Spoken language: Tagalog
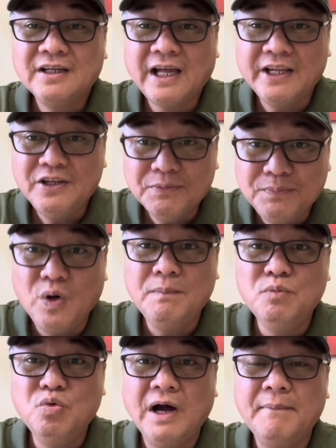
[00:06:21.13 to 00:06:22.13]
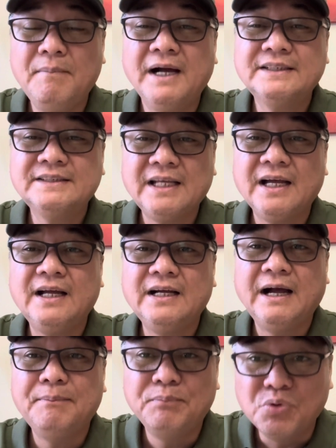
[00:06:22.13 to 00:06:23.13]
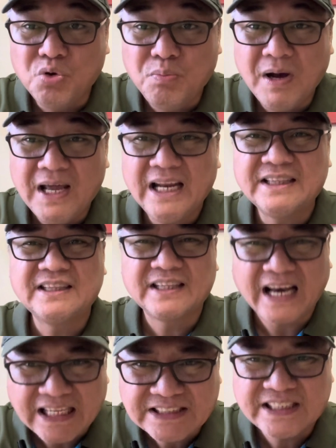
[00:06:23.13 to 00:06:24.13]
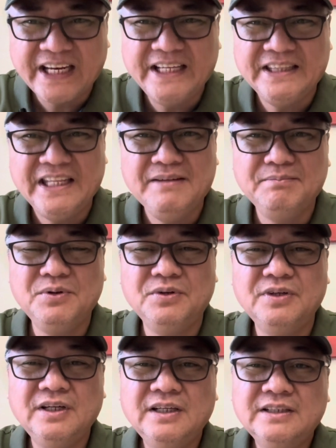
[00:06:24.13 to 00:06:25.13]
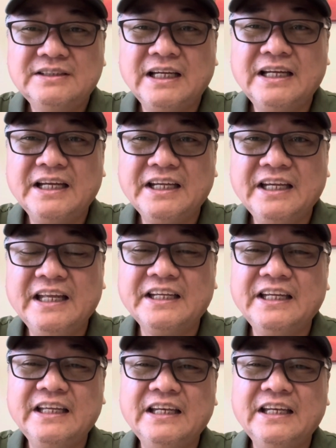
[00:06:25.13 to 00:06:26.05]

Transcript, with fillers: Kayo po ang bumabagsak ang approval at trust rating po sa, nang, nag,